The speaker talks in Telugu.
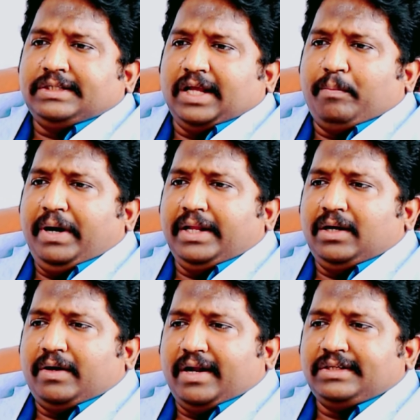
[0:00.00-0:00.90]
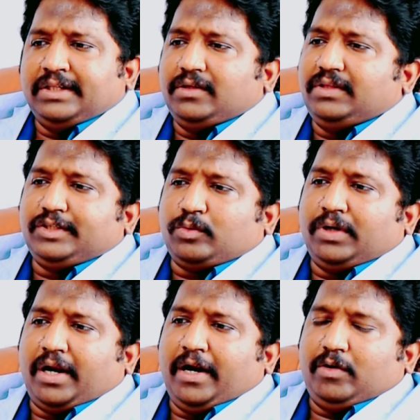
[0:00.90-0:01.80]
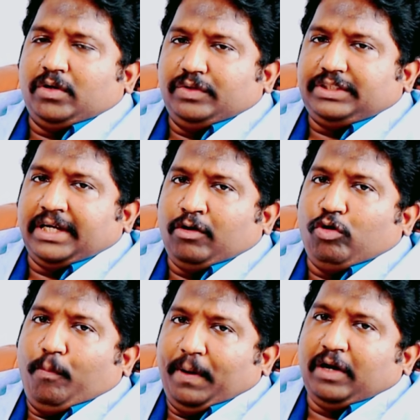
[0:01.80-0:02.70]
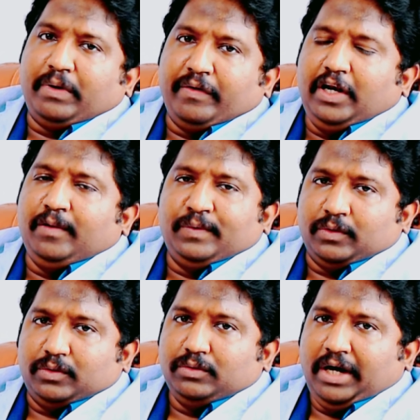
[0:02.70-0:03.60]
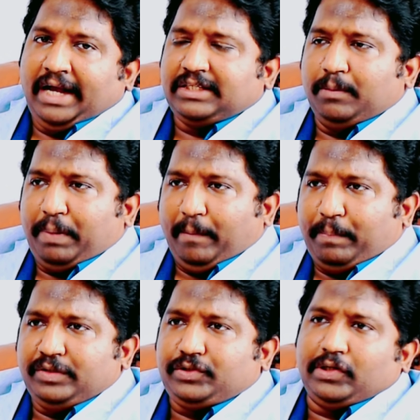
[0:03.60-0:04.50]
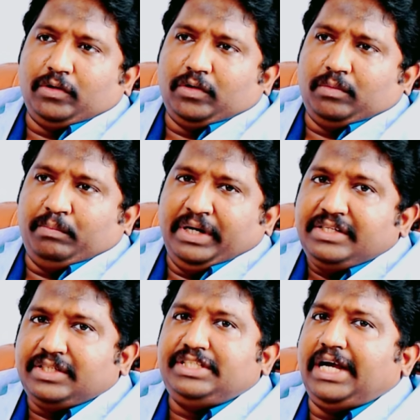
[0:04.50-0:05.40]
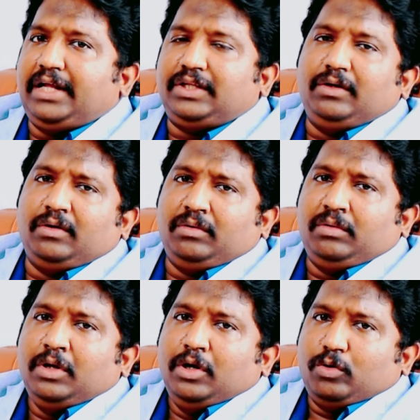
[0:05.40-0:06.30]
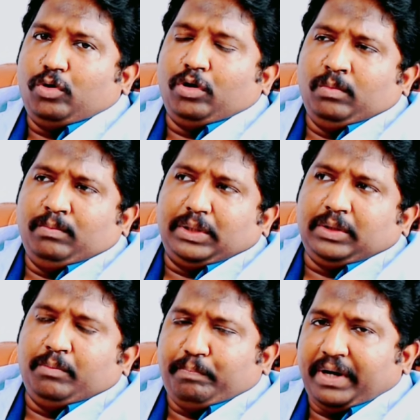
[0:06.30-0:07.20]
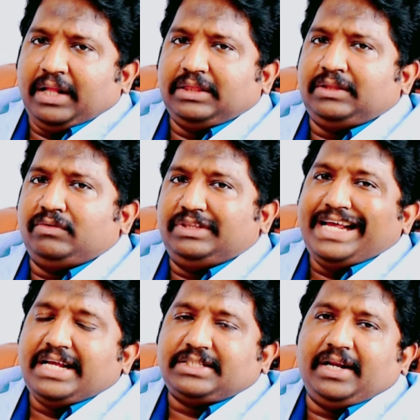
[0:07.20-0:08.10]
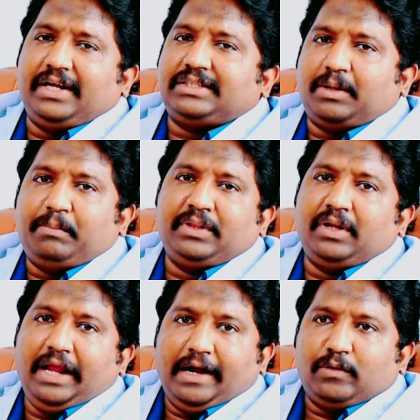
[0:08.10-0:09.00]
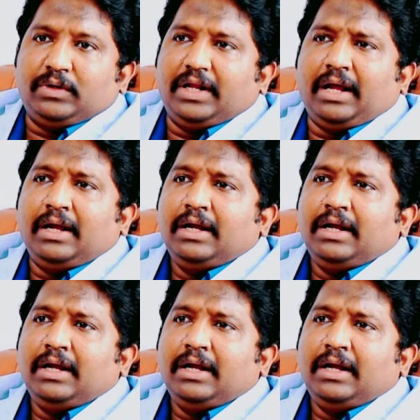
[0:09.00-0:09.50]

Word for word: సెలబ్రిటీలు డ్రగ్స్ ఎందుకు తీసుకుంటారు అనేటువంటి విషయాన్ని లోపలికి మనం వెళ్ళే ముందు అసలు ప్రపంచంలో మనిషి జాతిలో కులం మతం ప్రాంతం దేశానికి సంబంధం లేకుండా